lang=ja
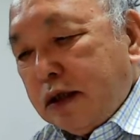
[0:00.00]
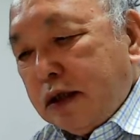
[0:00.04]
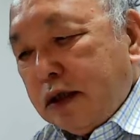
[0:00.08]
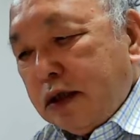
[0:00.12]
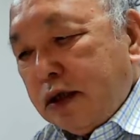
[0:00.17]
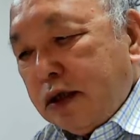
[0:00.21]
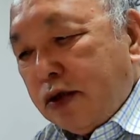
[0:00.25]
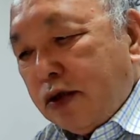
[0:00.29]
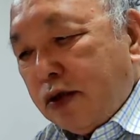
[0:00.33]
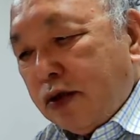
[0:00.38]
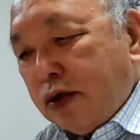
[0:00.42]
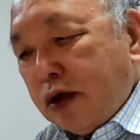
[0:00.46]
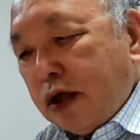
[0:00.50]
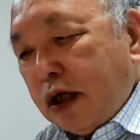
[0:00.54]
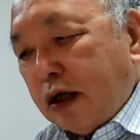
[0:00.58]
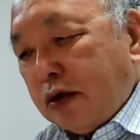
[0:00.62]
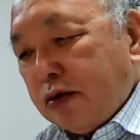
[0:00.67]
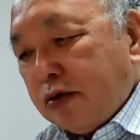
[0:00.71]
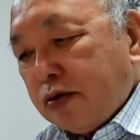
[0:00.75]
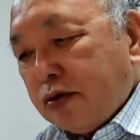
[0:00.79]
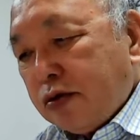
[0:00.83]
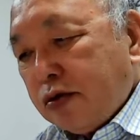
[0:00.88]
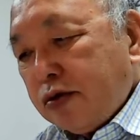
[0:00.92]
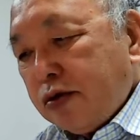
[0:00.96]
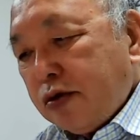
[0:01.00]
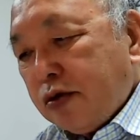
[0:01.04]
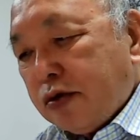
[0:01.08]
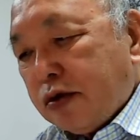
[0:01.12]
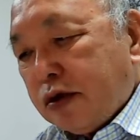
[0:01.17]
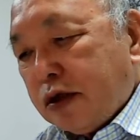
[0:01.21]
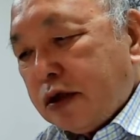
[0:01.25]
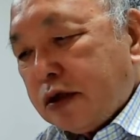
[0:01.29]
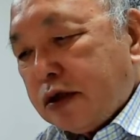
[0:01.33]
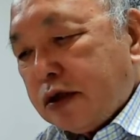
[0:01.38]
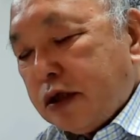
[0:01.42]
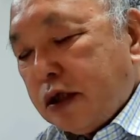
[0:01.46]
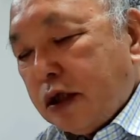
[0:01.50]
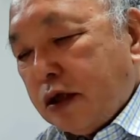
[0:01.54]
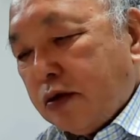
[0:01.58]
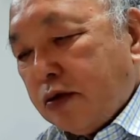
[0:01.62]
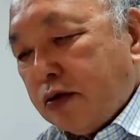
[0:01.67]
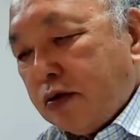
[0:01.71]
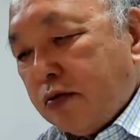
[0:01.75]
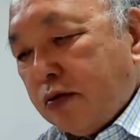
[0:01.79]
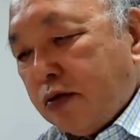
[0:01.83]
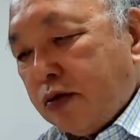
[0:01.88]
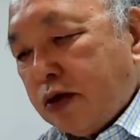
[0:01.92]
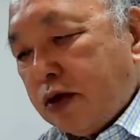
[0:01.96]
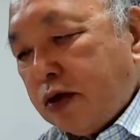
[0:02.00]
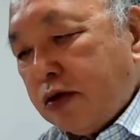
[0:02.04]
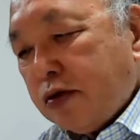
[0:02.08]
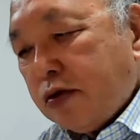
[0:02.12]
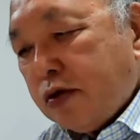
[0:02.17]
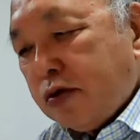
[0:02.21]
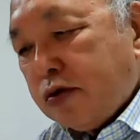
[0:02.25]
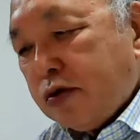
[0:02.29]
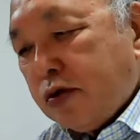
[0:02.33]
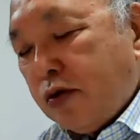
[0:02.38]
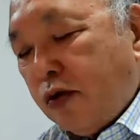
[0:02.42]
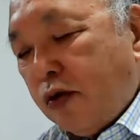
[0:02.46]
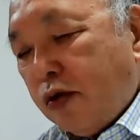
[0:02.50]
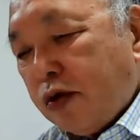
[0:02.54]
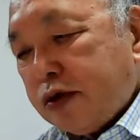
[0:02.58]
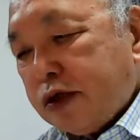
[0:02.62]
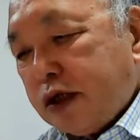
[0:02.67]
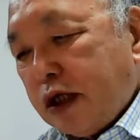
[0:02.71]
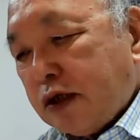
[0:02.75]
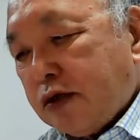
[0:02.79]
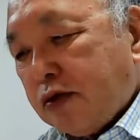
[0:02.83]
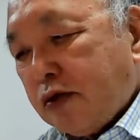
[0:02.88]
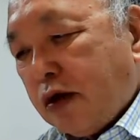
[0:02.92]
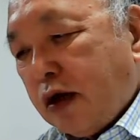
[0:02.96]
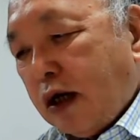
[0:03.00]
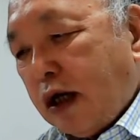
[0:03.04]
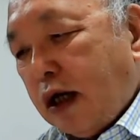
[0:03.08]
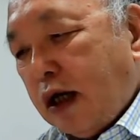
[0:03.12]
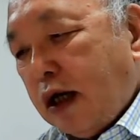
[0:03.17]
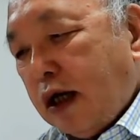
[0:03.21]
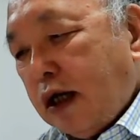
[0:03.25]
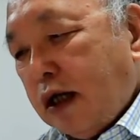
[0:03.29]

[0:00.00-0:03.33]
いろいろやることによってですねこのモデルの大きさとか